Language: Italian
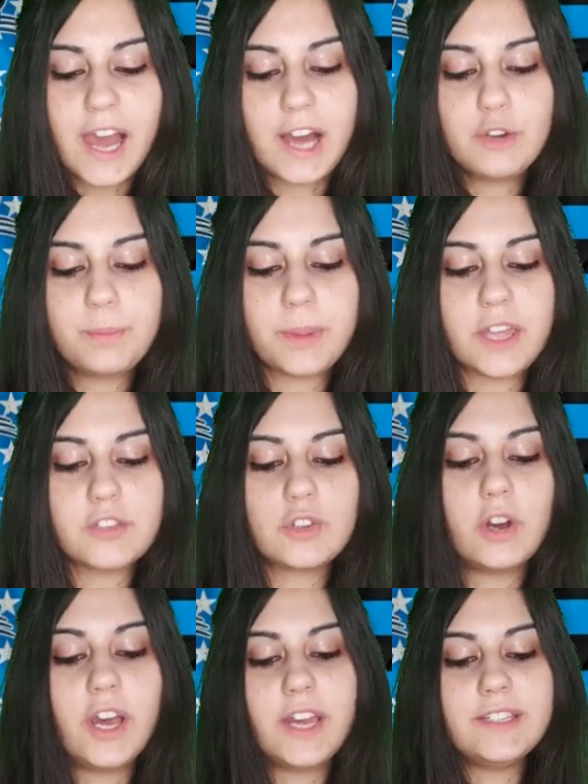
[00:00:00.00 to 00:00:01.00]
hanno
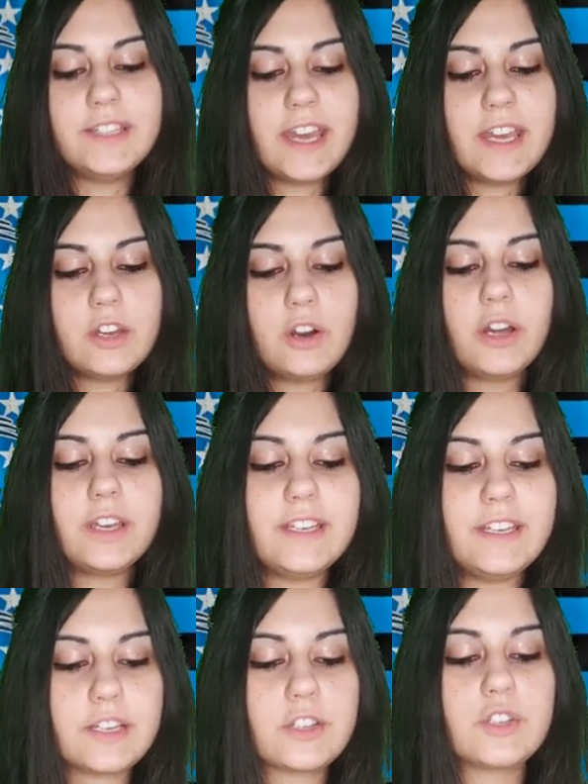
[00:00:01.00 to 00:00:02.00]
preso Deion
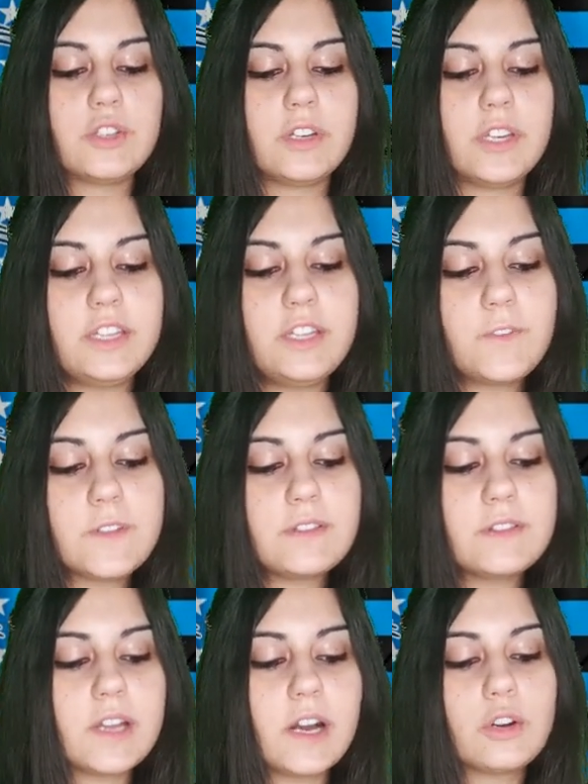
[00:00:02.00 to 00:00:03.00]
Nixon,
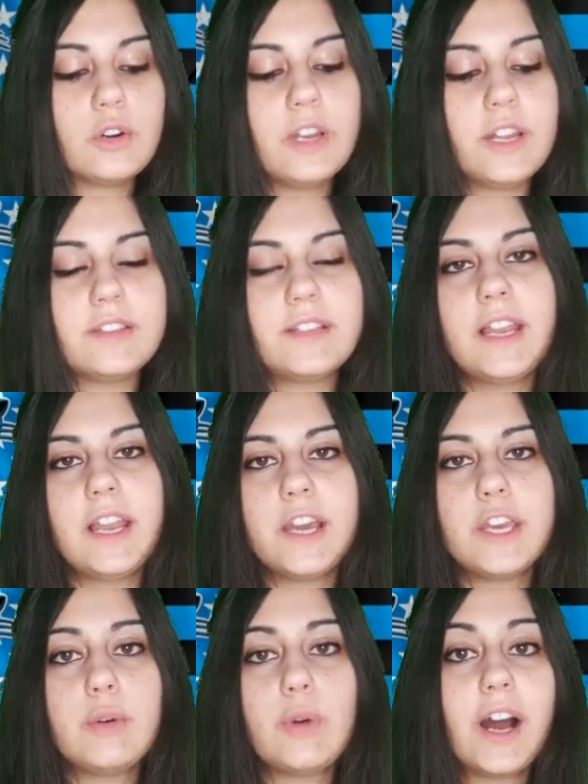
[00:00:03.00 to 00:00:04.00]
defensive tackle
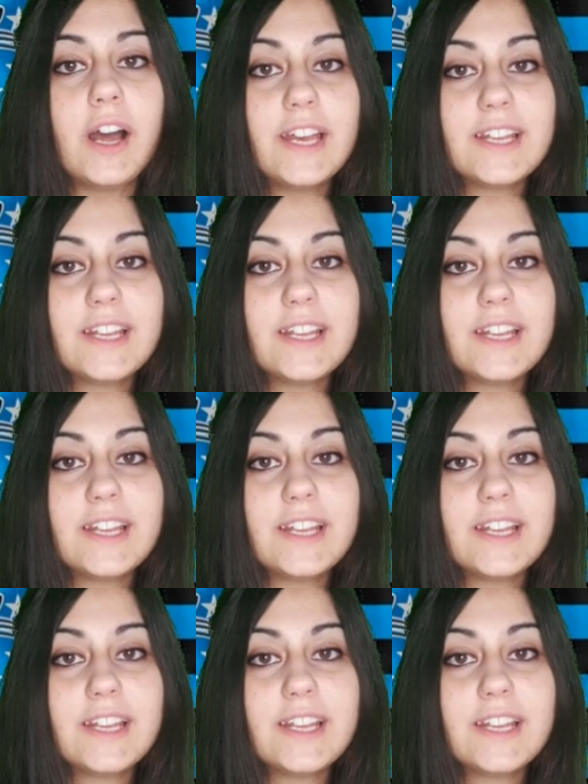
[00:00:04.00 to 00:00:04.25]
dall'Iowa.